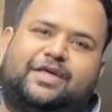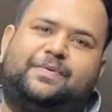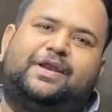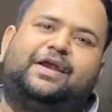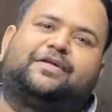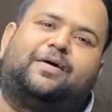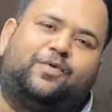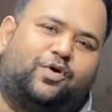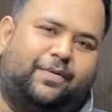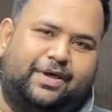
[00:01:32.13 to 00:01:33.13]
से भी रेट कम
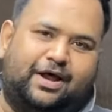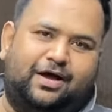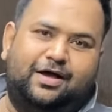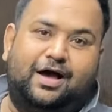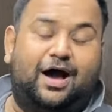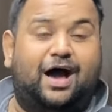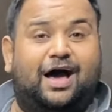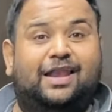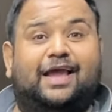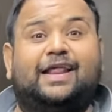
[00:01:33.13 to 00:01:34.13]
होगा मेरा
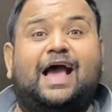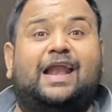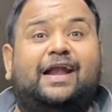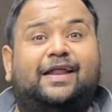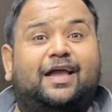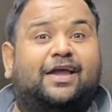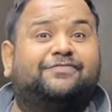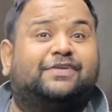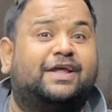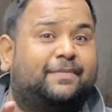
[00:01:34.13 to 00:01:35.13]
हाँ लेकिन गारंटी है
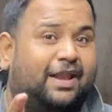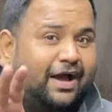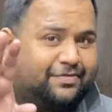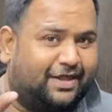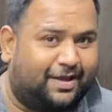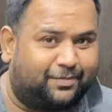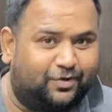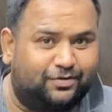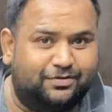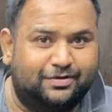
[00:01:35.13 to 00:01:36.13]
गिफ्ट नहीं मिलेगा सर आपको